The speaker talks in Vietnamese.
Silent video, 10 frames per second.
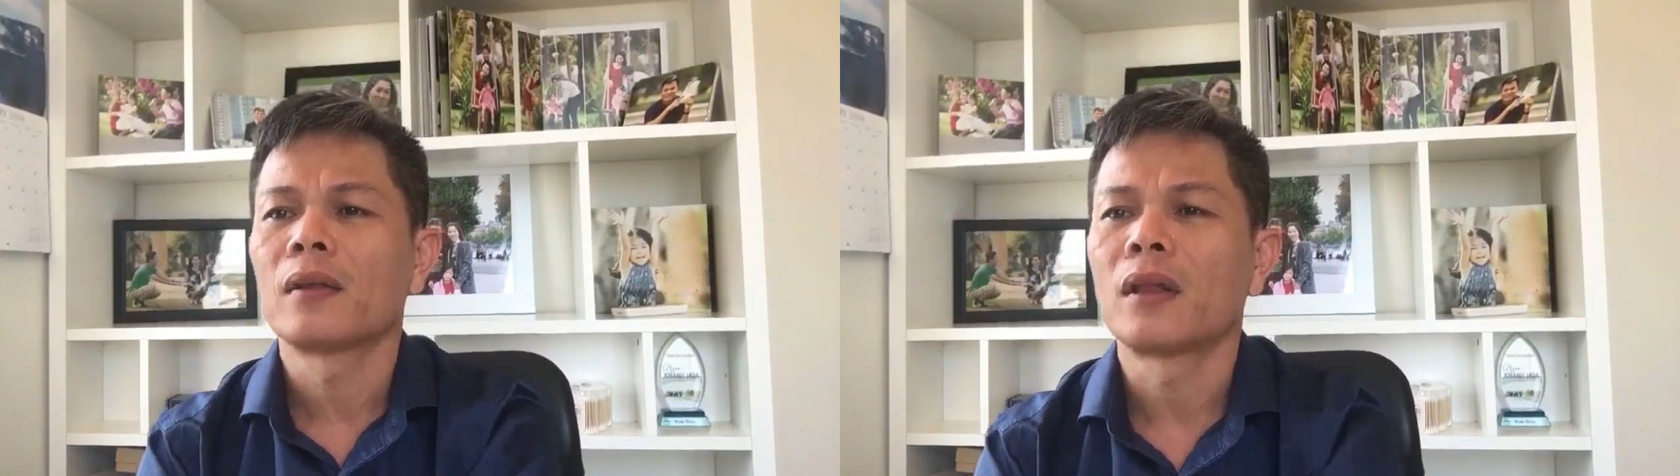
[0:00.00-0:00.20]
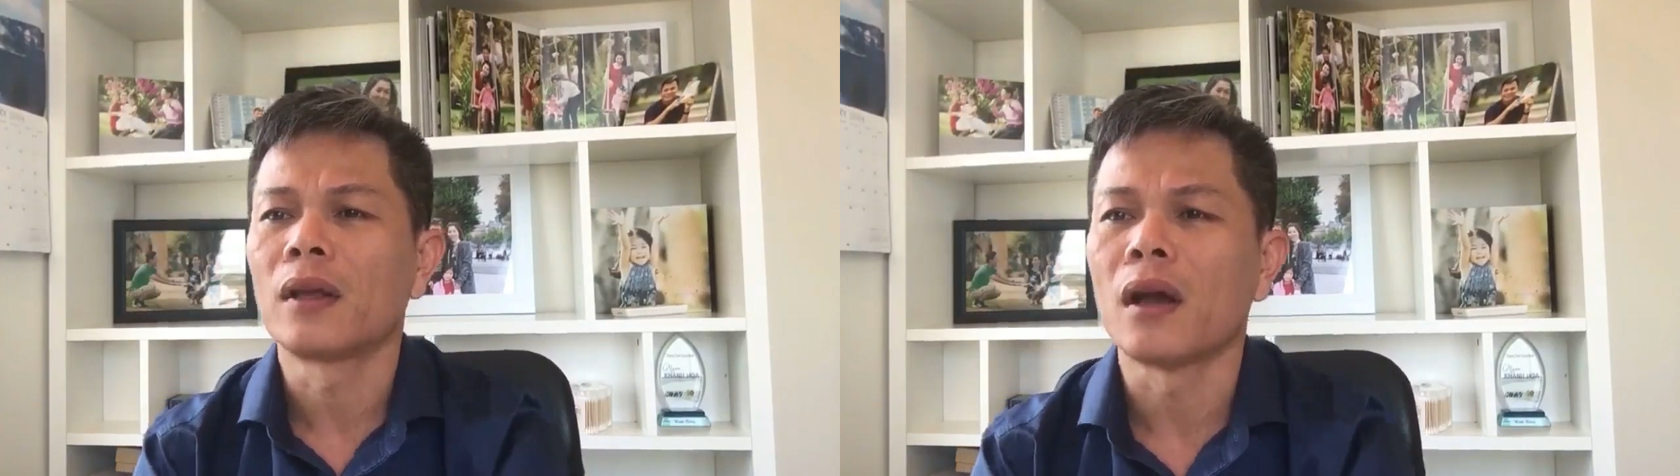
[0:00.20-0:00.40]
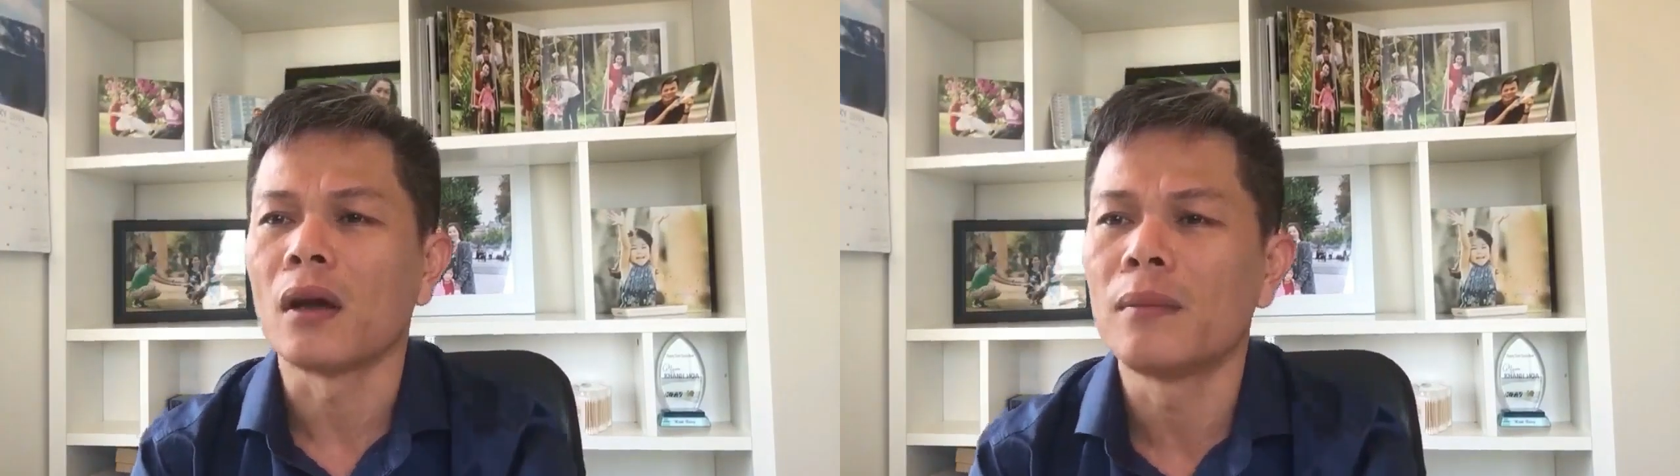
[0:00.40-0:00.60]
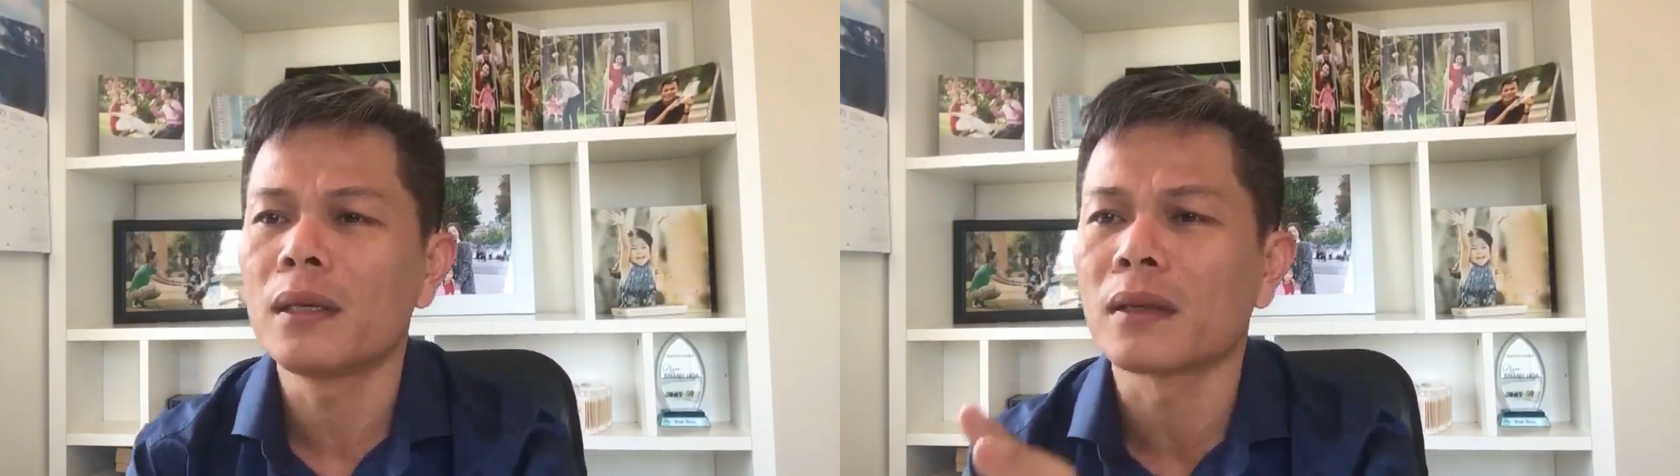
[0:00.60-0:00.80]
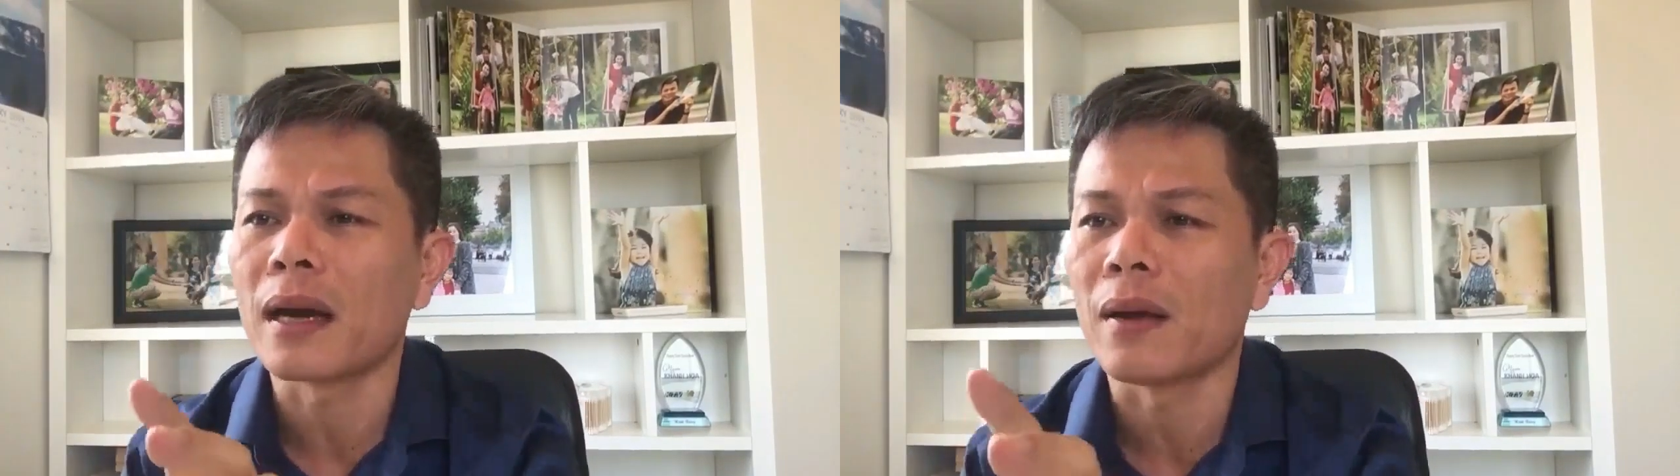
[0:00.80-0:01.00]
thì họ
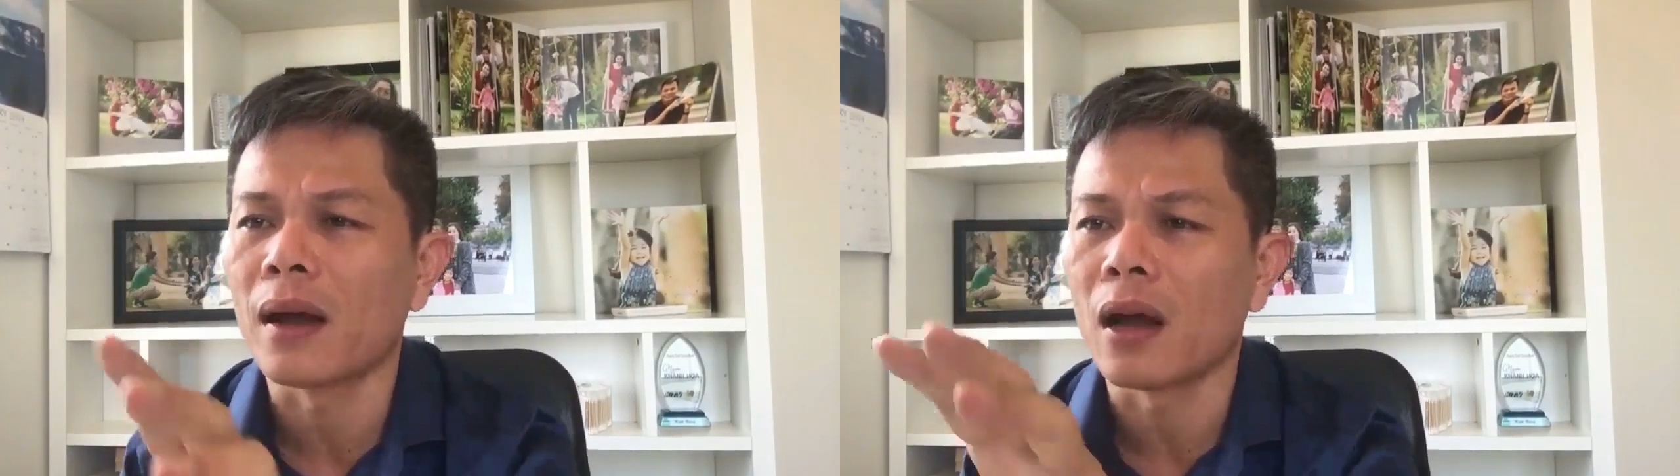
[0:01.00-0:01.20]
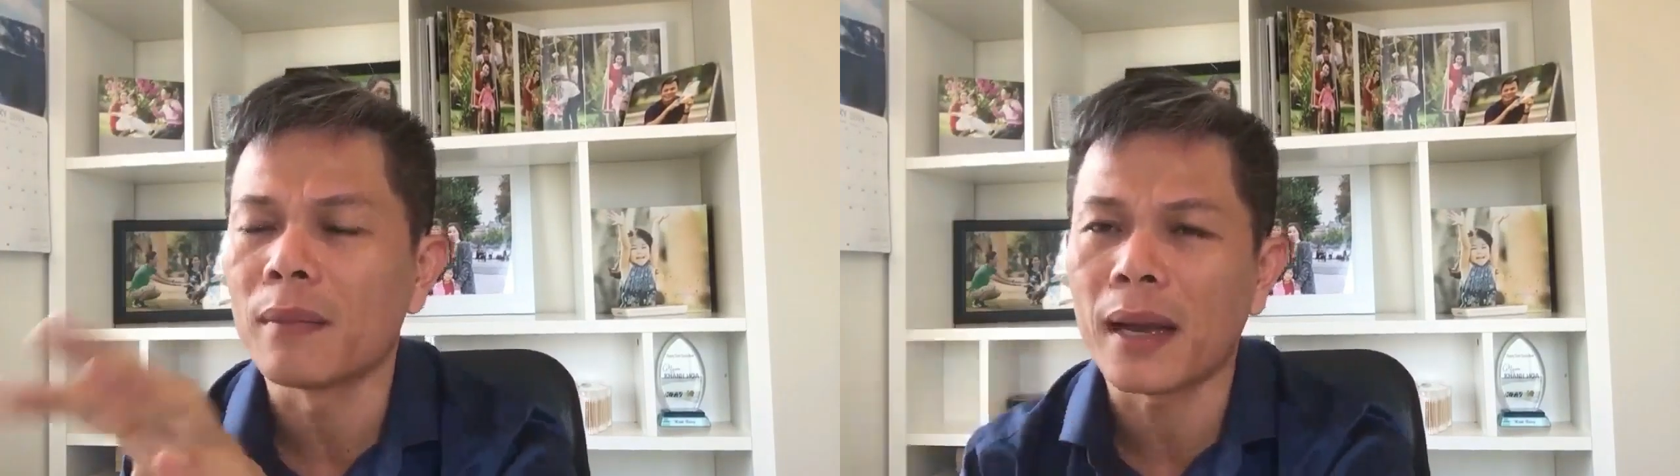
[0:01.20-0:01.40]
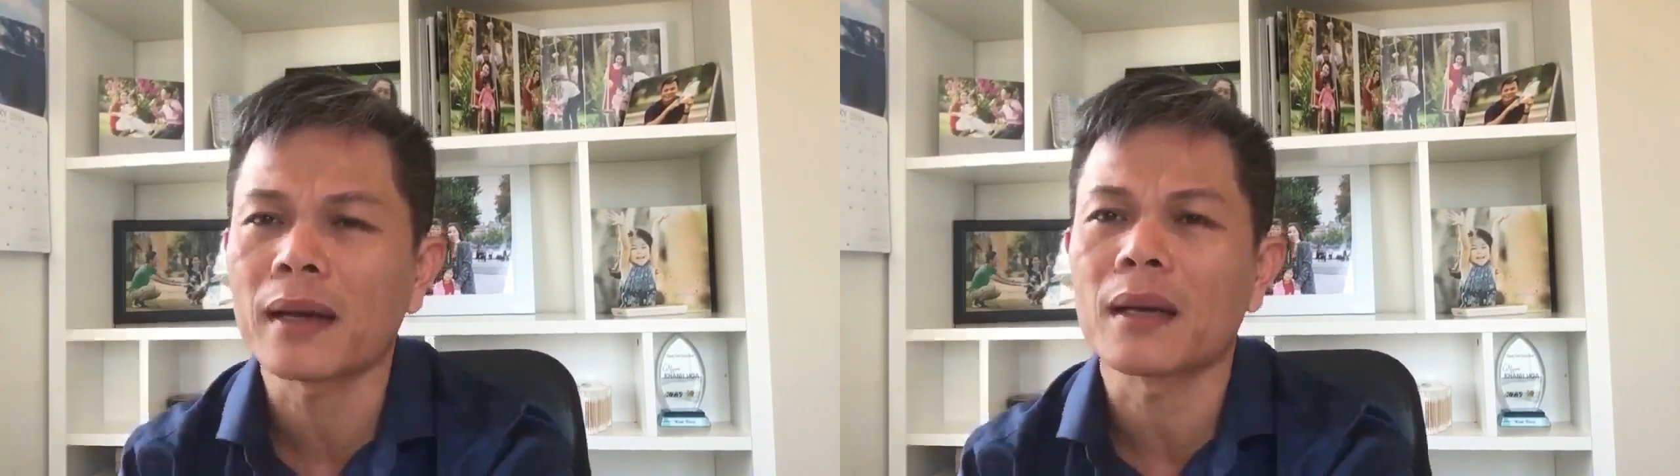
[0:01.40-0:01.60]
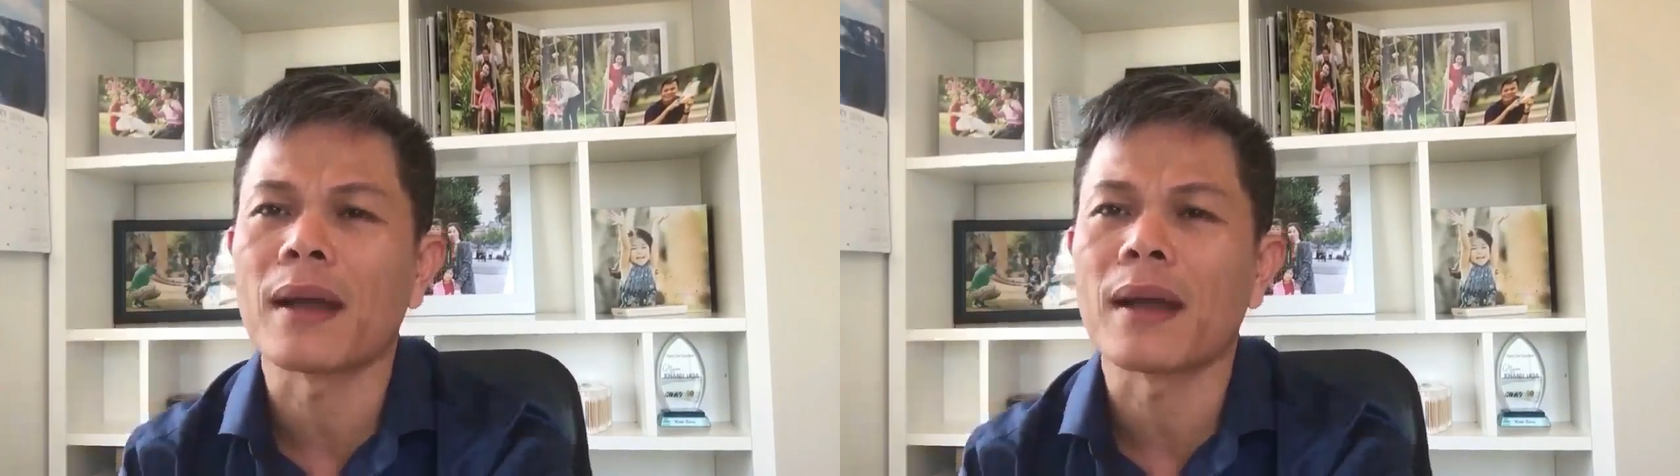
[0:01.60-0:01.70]
mới như thế nào họ mới ép